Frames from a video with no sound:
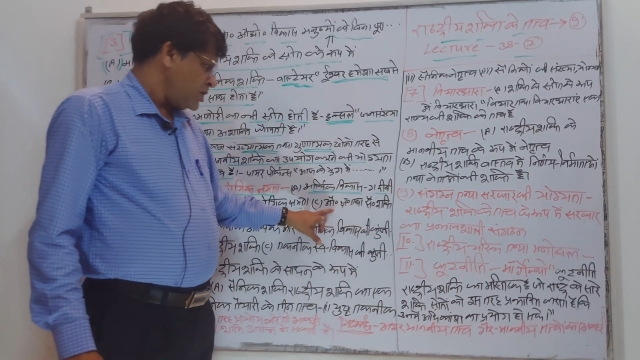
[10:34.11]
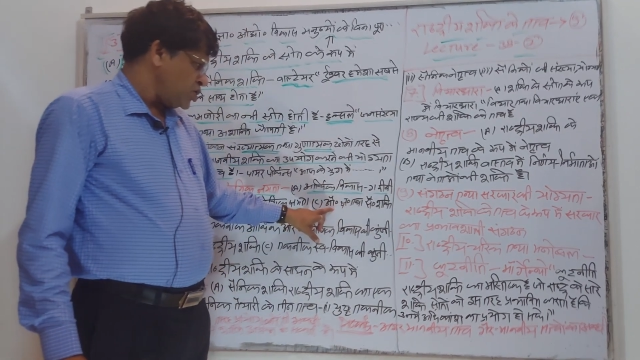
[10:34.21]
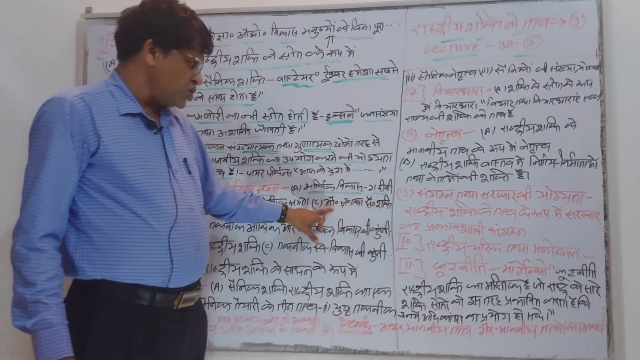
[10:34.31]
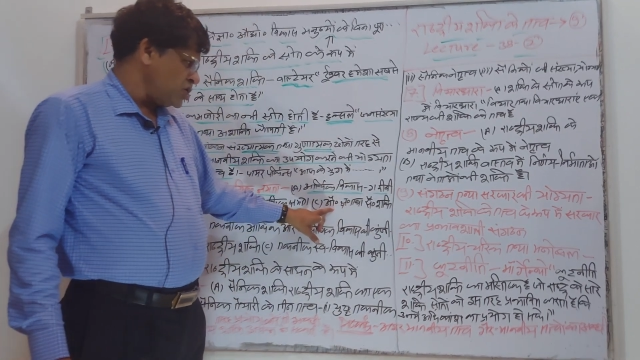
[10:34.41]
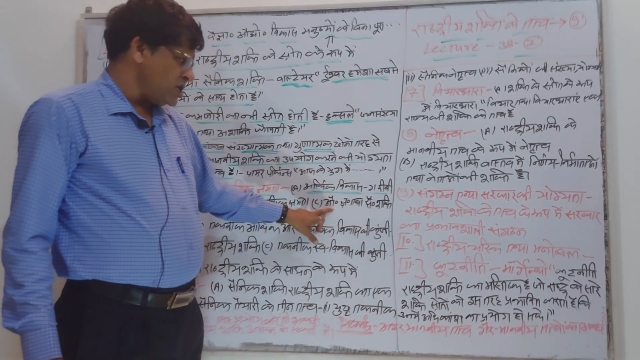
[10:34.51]

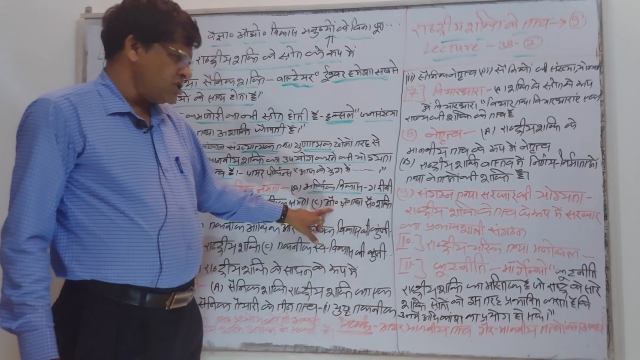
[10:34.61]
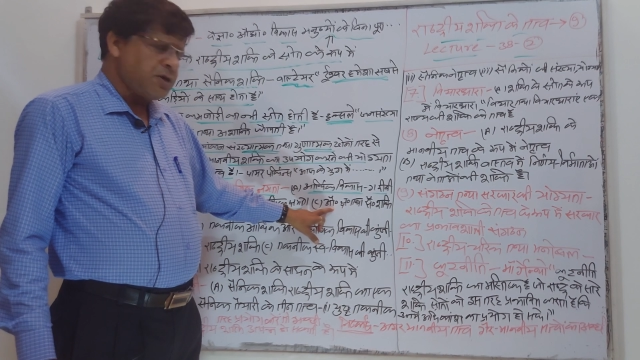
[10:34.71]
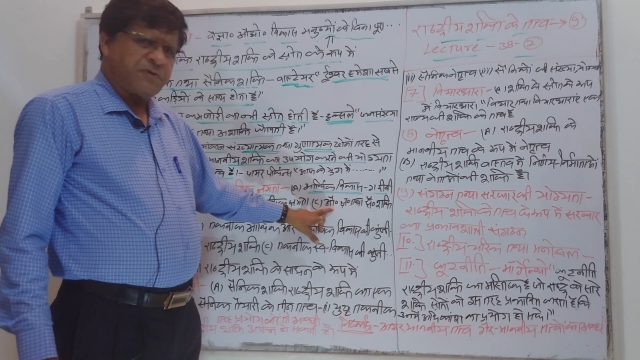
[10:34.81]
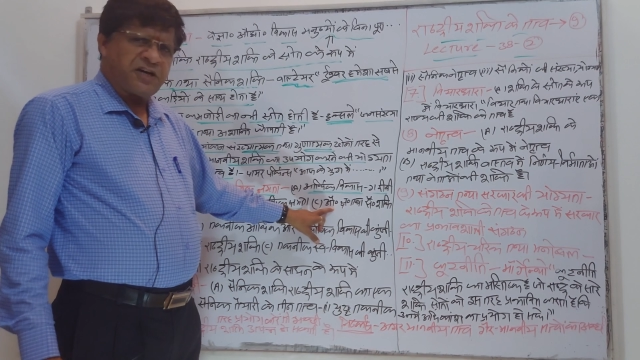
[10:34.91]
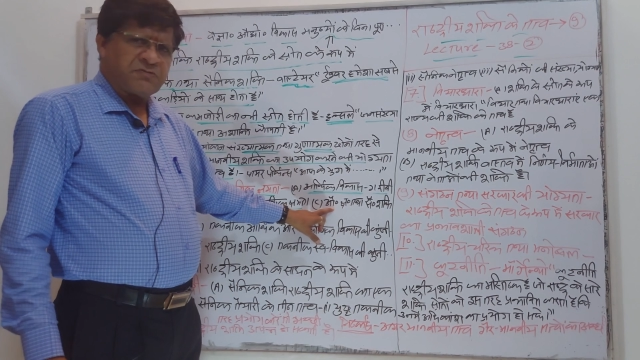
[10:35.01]
किसी देश
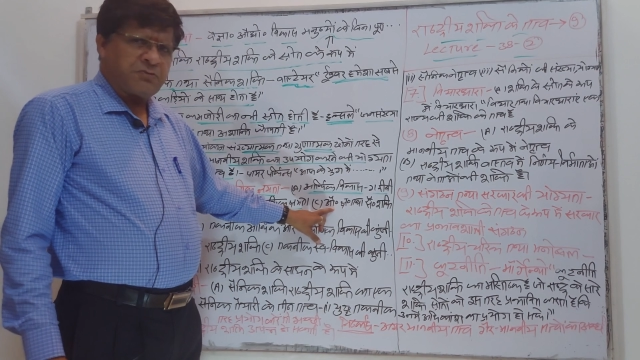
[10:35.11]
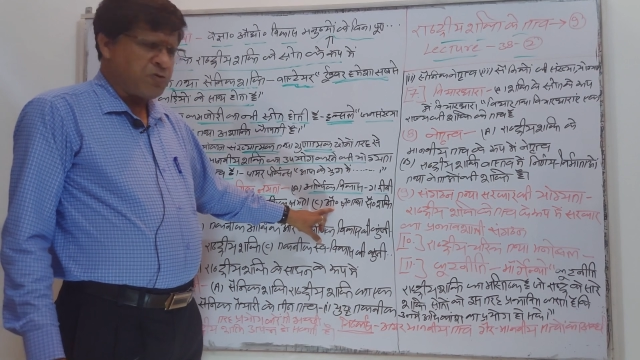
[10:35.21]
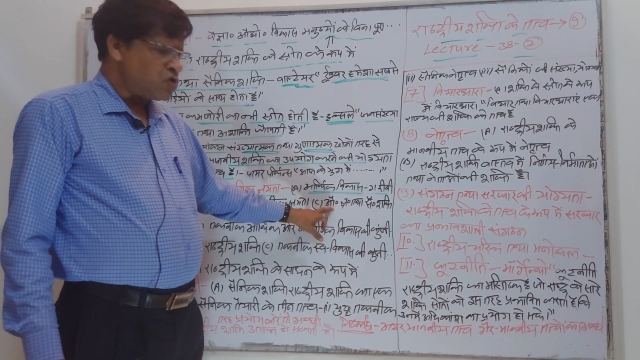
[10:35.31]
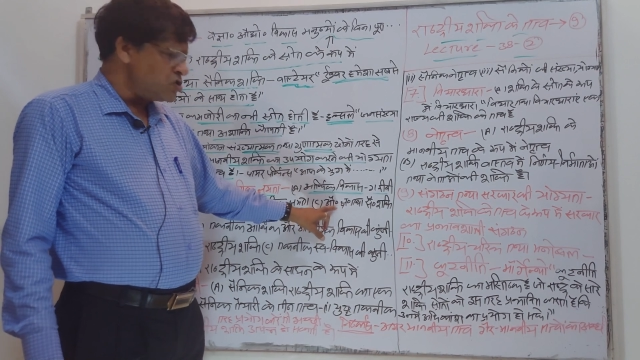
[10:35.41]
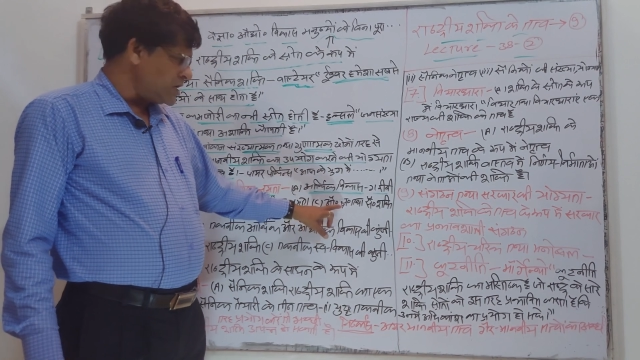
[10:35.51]
के पास में
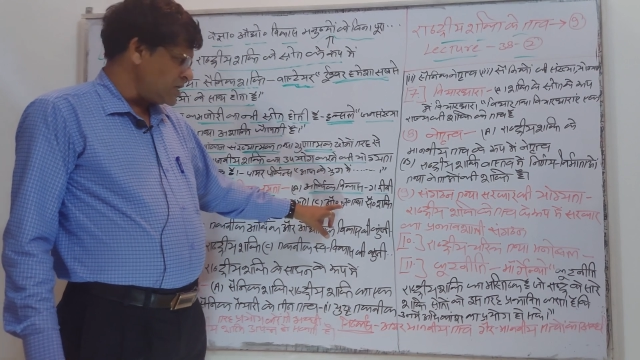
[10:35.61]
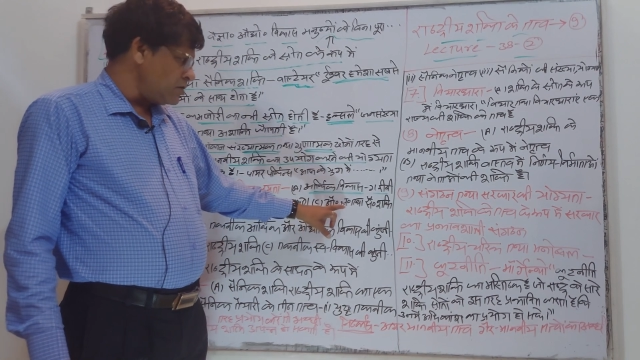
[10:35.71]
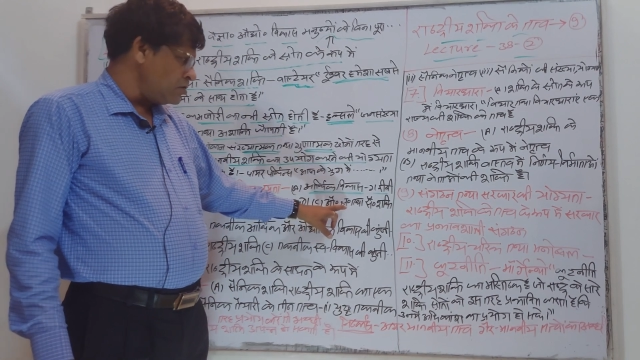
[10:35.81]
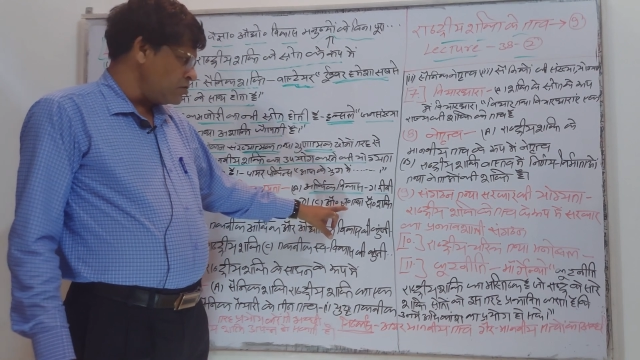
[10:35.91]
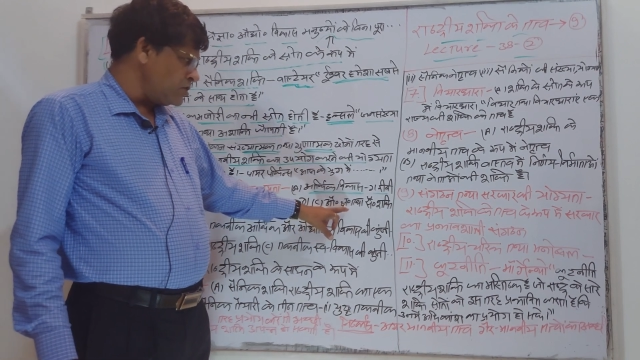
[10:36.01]
बहुत ज़्यादा
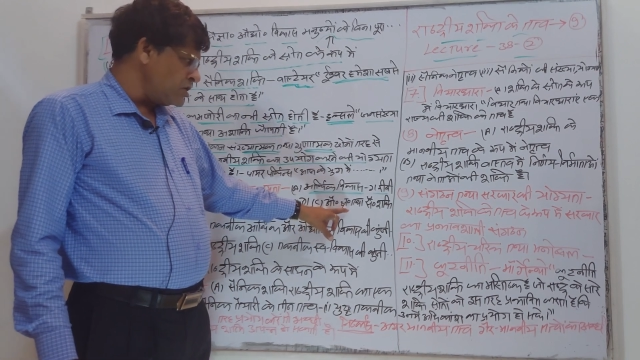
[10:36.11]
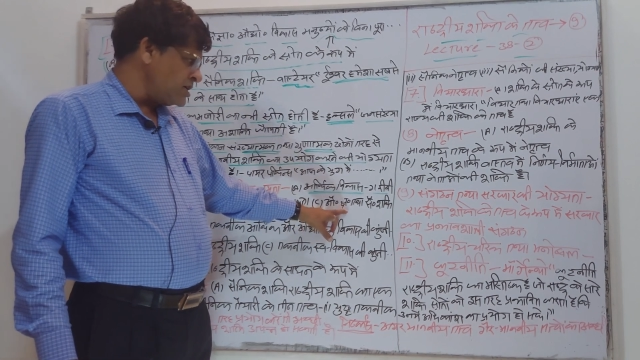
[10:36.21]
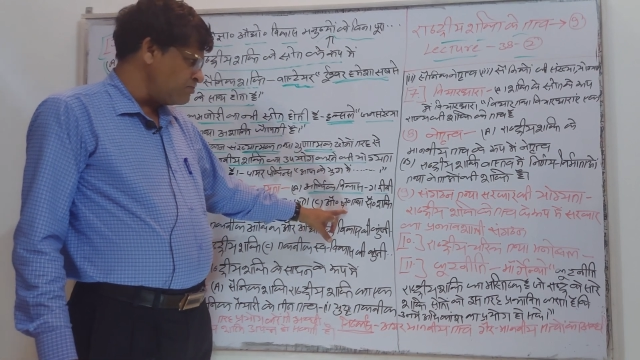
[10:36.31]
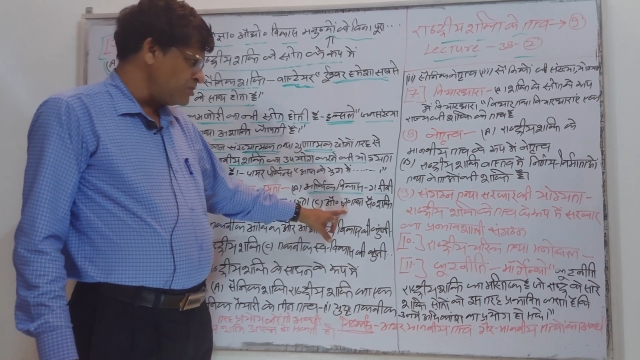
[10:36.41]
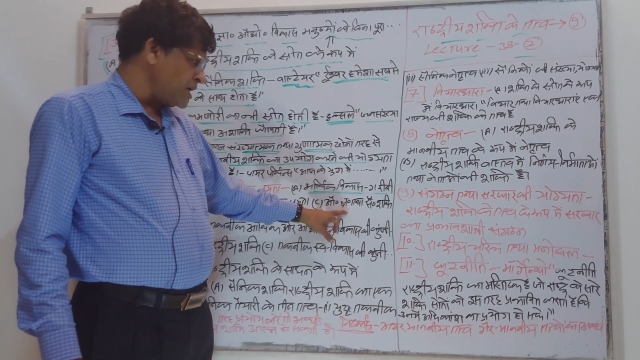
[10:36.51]
औद्योगिक
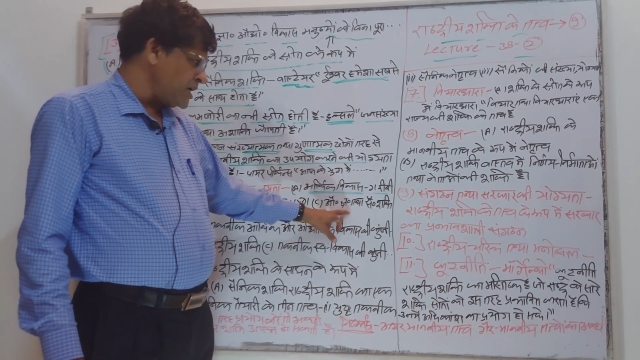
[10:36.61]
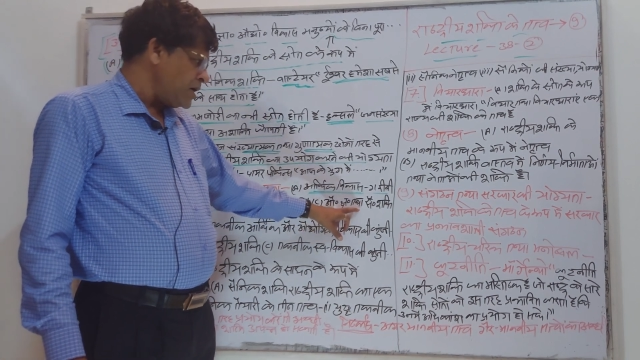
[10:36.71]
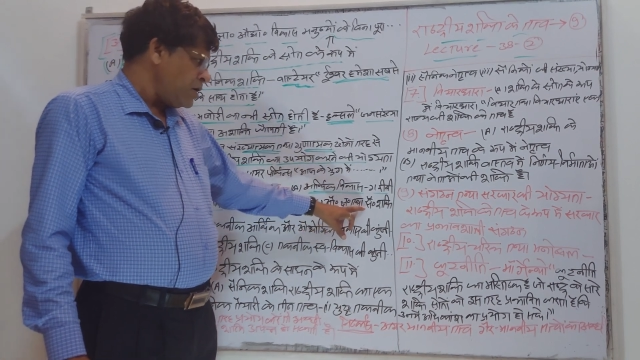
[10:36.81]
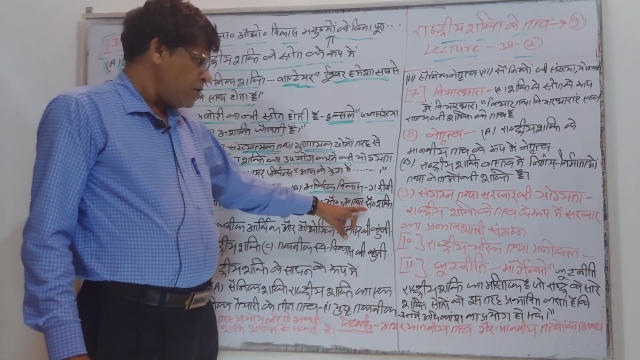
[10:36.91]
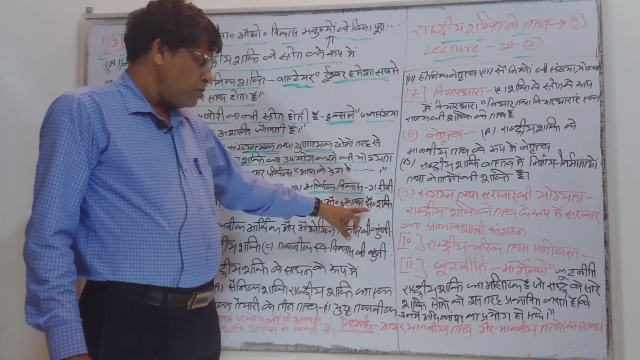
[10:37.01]
क्षमता है